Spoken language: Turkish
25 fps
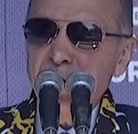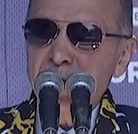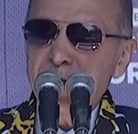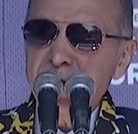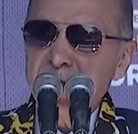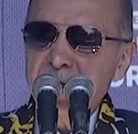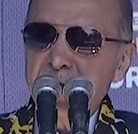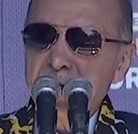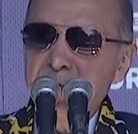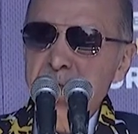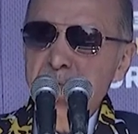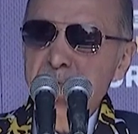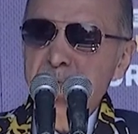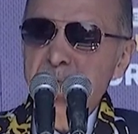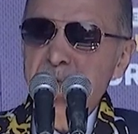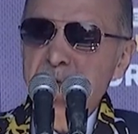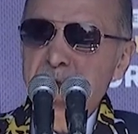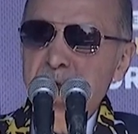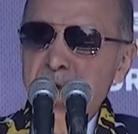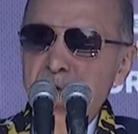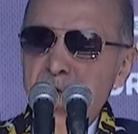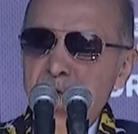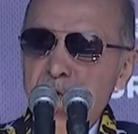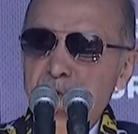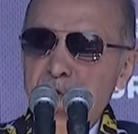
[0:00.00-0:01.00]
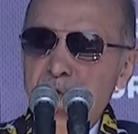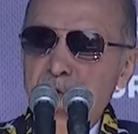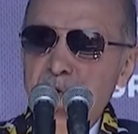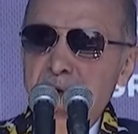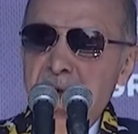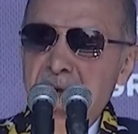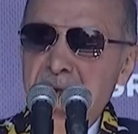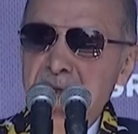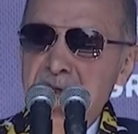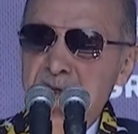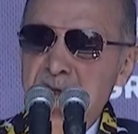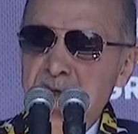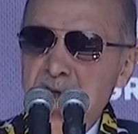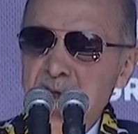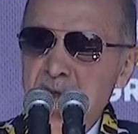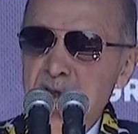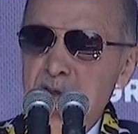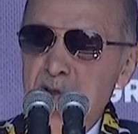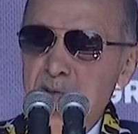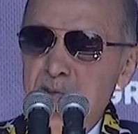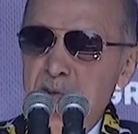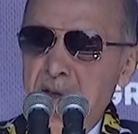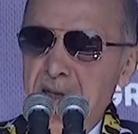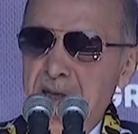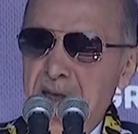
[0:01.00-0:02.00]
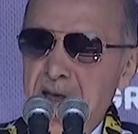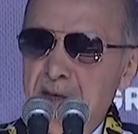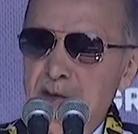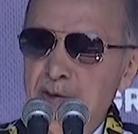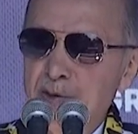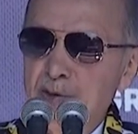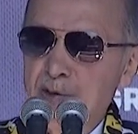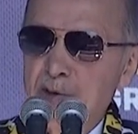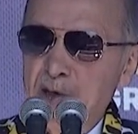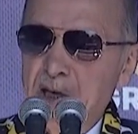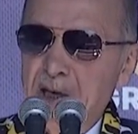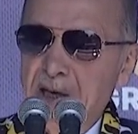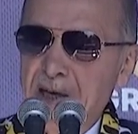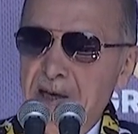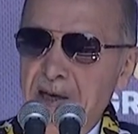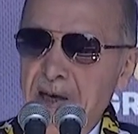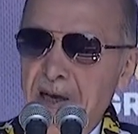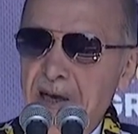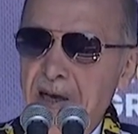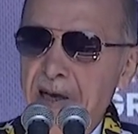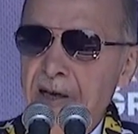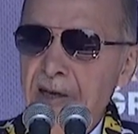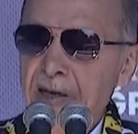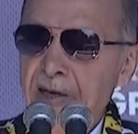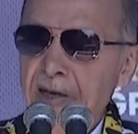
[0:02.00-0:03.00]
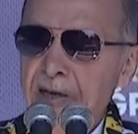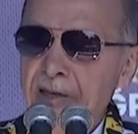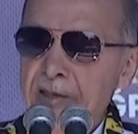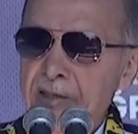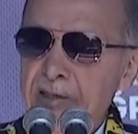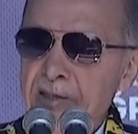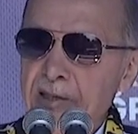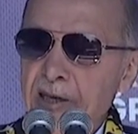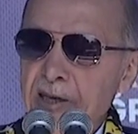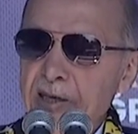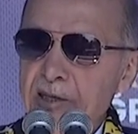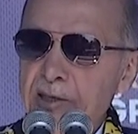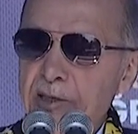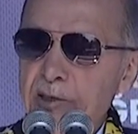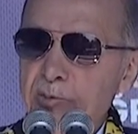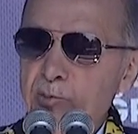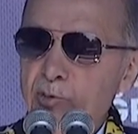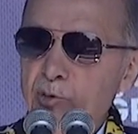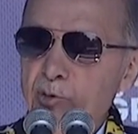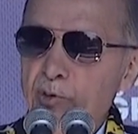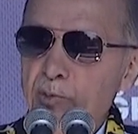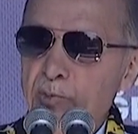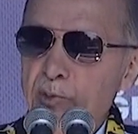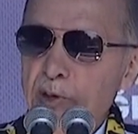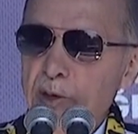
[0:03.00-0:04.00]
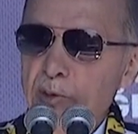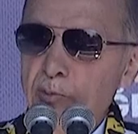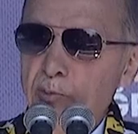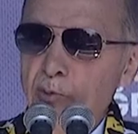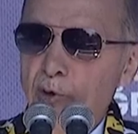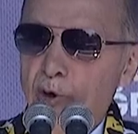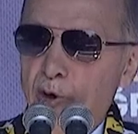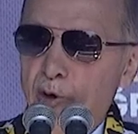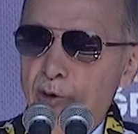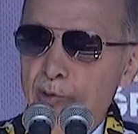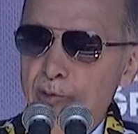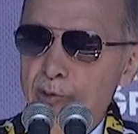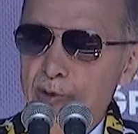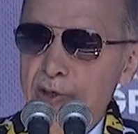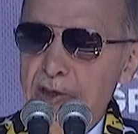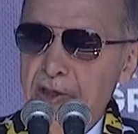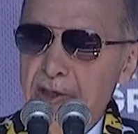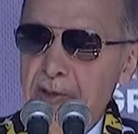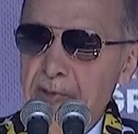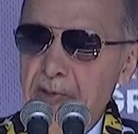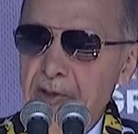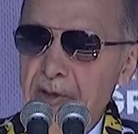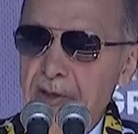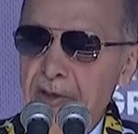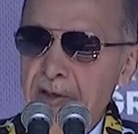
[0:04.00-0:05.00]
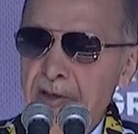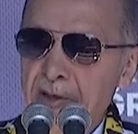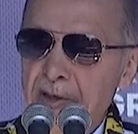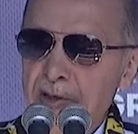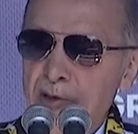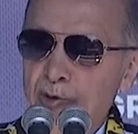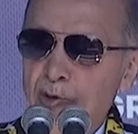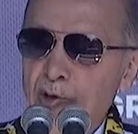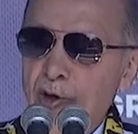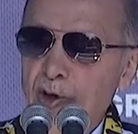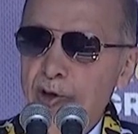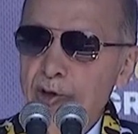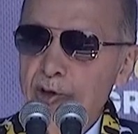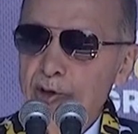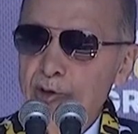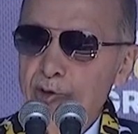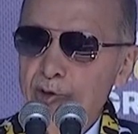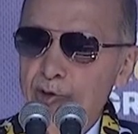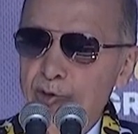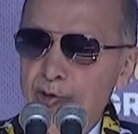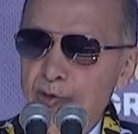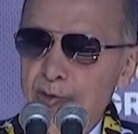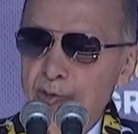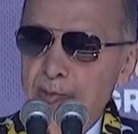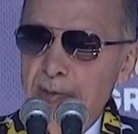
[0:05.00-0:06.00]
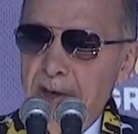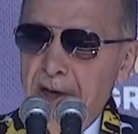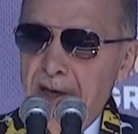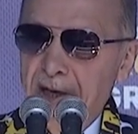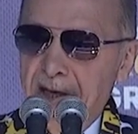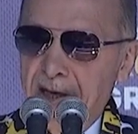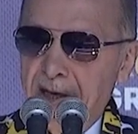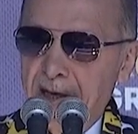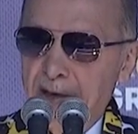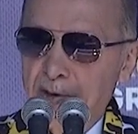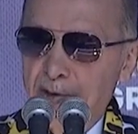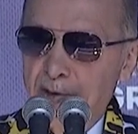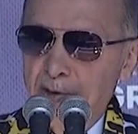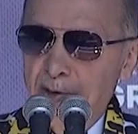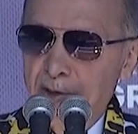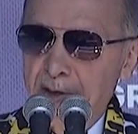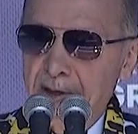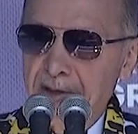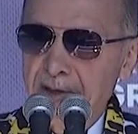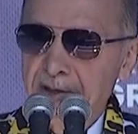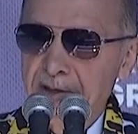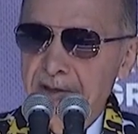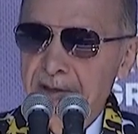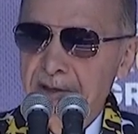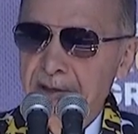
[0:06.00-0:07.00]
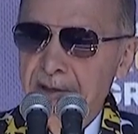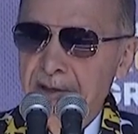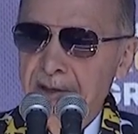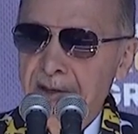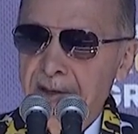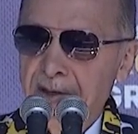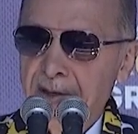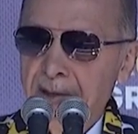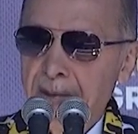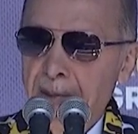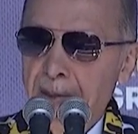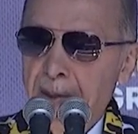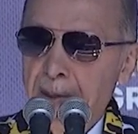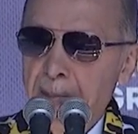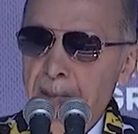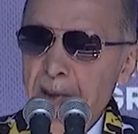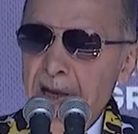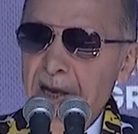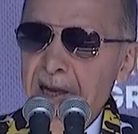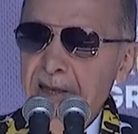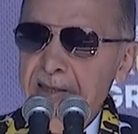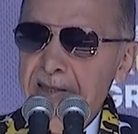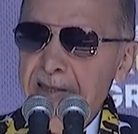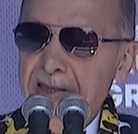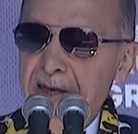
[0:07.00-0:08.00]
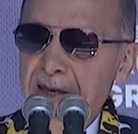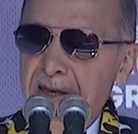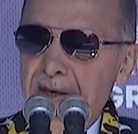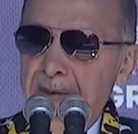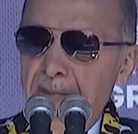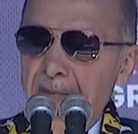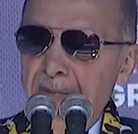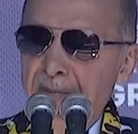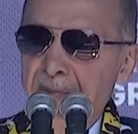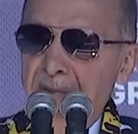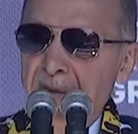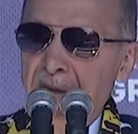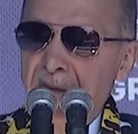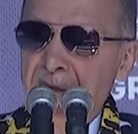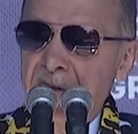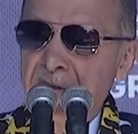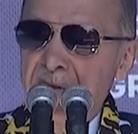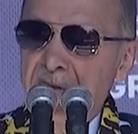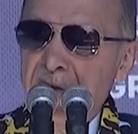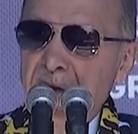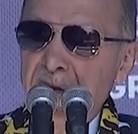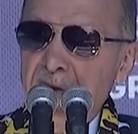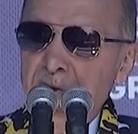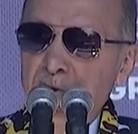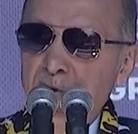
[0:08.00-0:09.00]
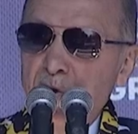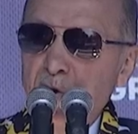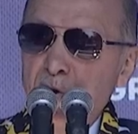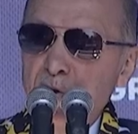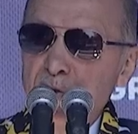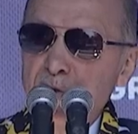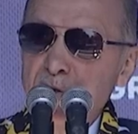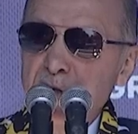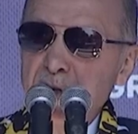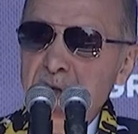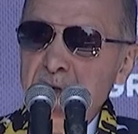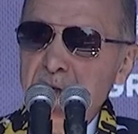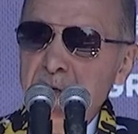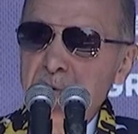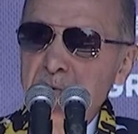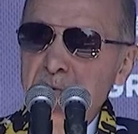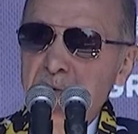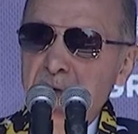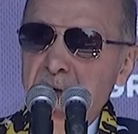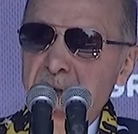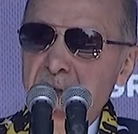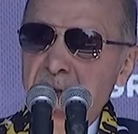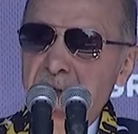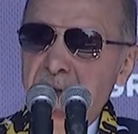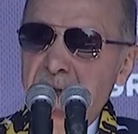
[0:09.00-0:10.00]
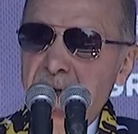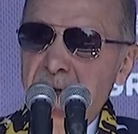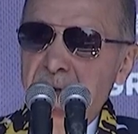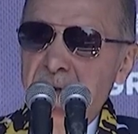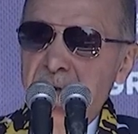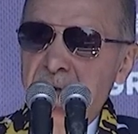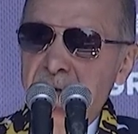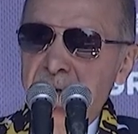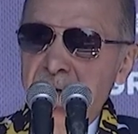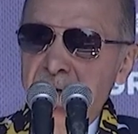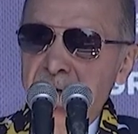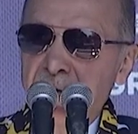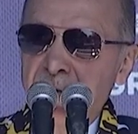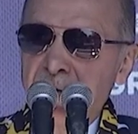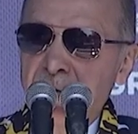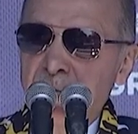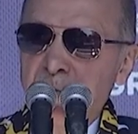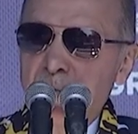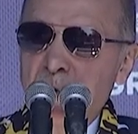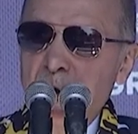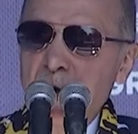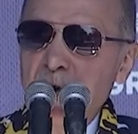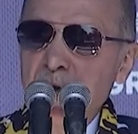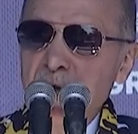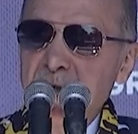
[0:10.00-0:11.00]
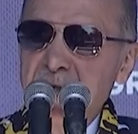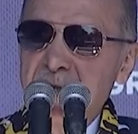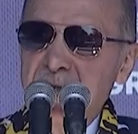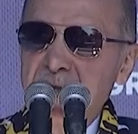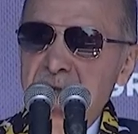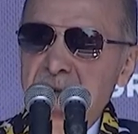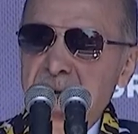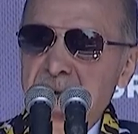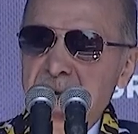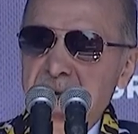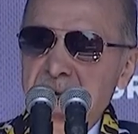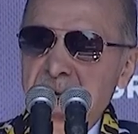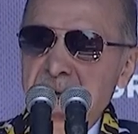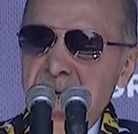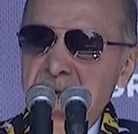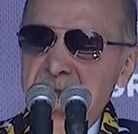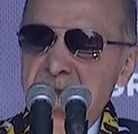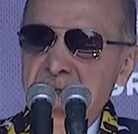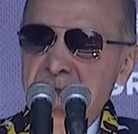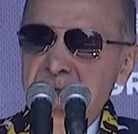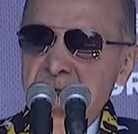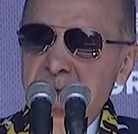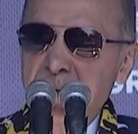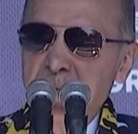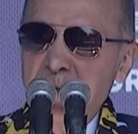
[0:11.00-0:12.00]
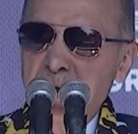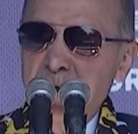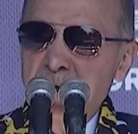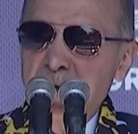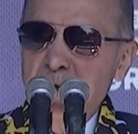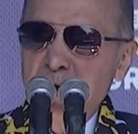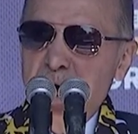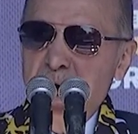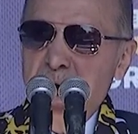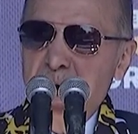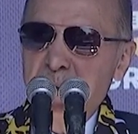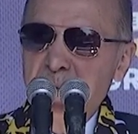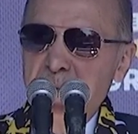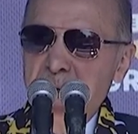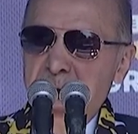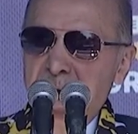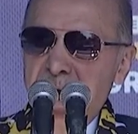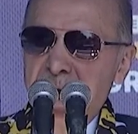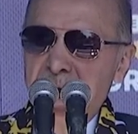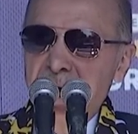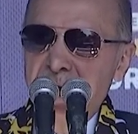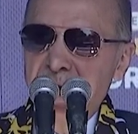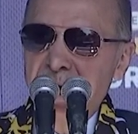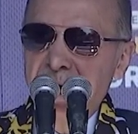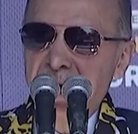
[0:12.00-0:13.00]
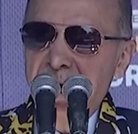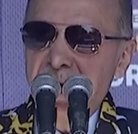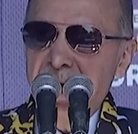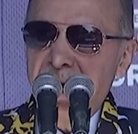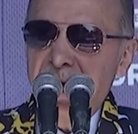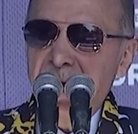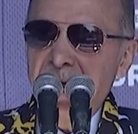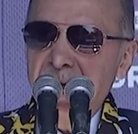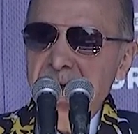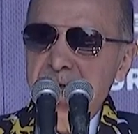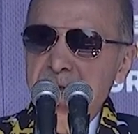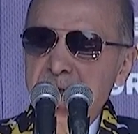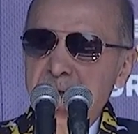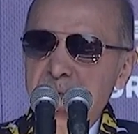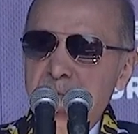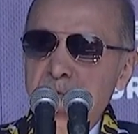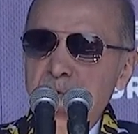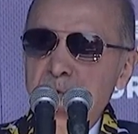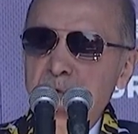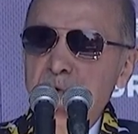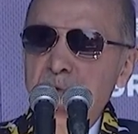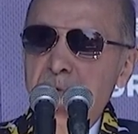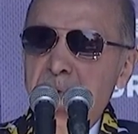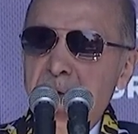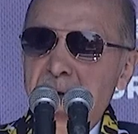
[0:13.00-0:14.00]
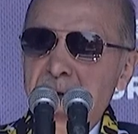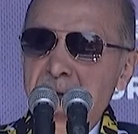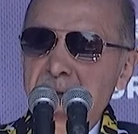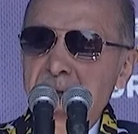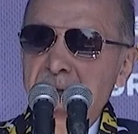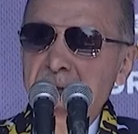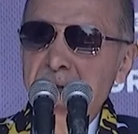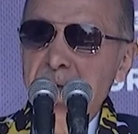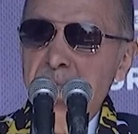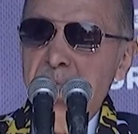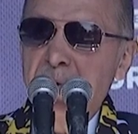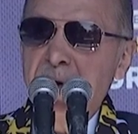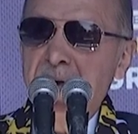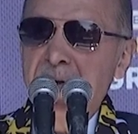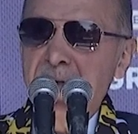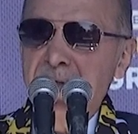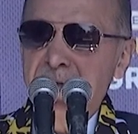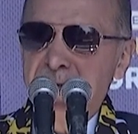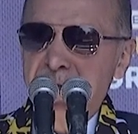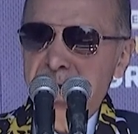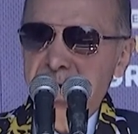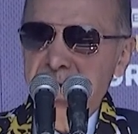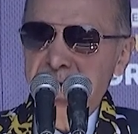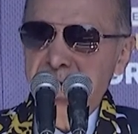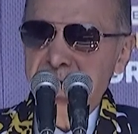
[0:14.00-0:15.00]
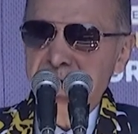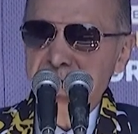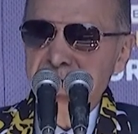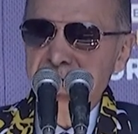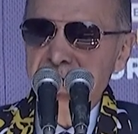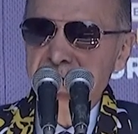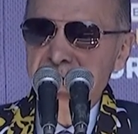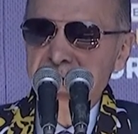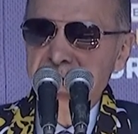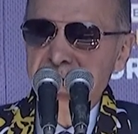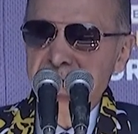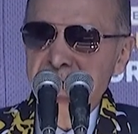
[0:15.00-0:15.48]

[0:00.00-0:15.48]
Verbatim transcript: gözetiminde yürütülen çalışmaların üzerine sanki bunu bilmiyormuş gibi gölge düşürmeye kalkıyorlar. Bilhassa teknolojik imkanların böylesine geliştiği bir dönemde artık bu numaralar bayatladı.